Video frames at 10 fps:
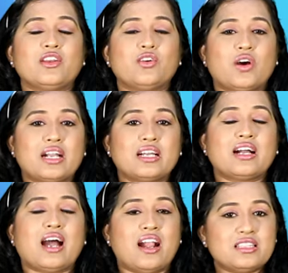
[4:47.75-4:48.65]
இன்னும்
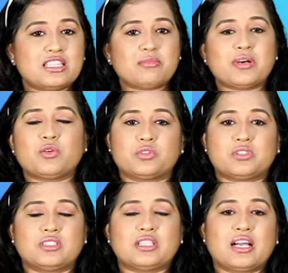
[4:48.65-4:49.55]
அழகாக அழுத்தமாக
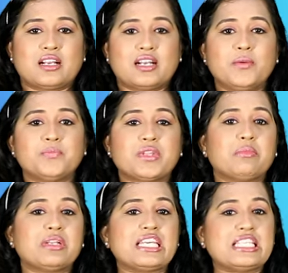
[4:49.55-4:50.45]
கொடுத்துருந்தாங்கன்னா
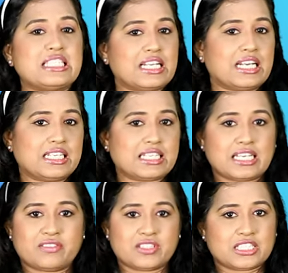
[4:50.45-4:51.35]
நம்மளுக்கு ஈஸியாக கனெக்ட்
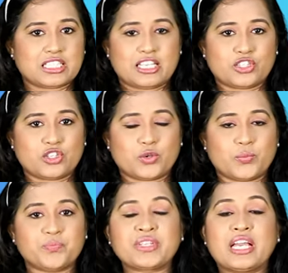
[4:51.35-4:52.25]
ஆகிற விதத்தில்
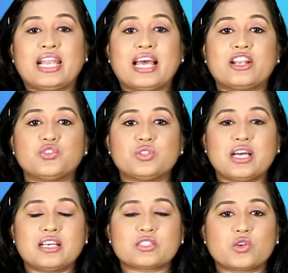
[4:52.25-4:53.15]
இருந்திருக்கும் இந்த அர்ஜுன்
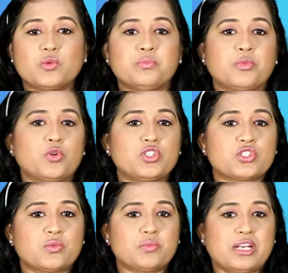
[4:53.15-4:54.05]
தாஸ்க்கும்
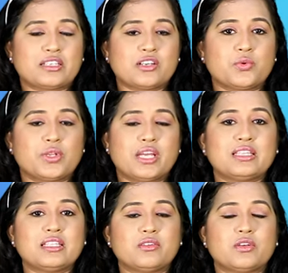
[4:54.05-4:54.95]
போலீஸ்க்கும் நடக்கக்கூடிய
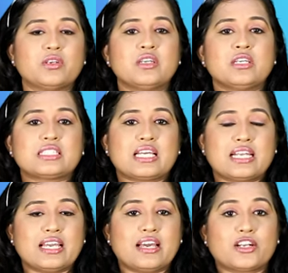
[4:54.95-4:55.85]
அந்த ஒரு
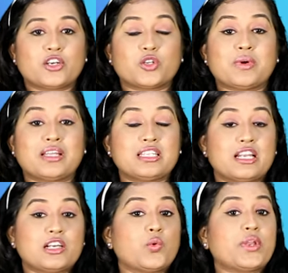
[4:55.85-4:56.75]
சண்டையாக இருக்கட்டும் அதில்
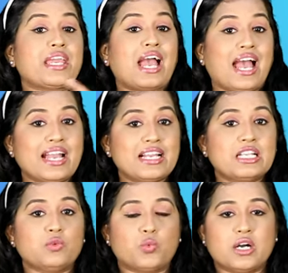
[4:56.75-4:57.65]
இருக்கக்கூடிய
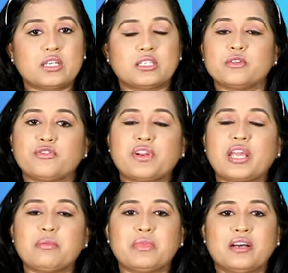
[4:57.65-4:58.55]
ஆங்கிள் ஒர்க்
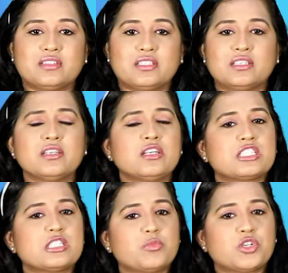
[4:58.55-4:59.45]
ஃப்ரேம்லாம் வந்து
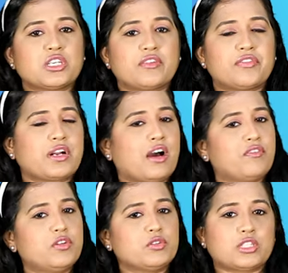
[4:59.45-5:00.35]
சினிமோட்டோகிராஃபர்
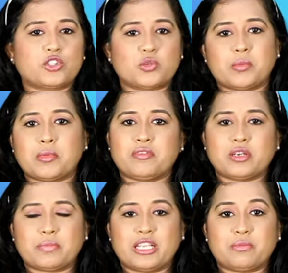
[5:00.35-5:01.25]
அவ்வளோ தத்ரூபமாக
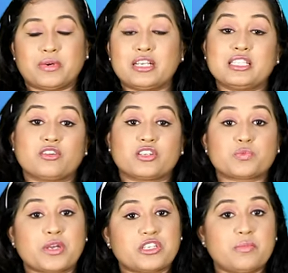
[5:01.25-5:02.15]
ஒர்க் பண்ணியிருப்பார் இதுக்கு ஒரு
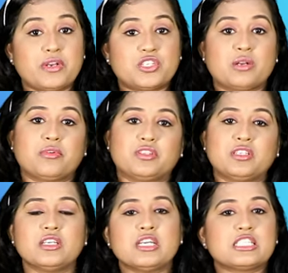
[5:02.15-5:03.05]
ஸ்பெஷல் மென்ஷன் நம்ம வந்து
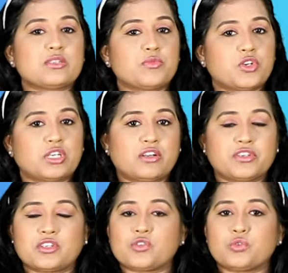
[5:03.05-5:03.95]

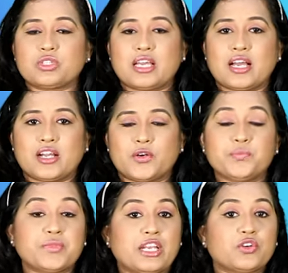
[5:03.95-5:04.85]
சினிமோட்டோகிராஃபருக்கு கொடுத்தே ஆகணும் ஏன்னா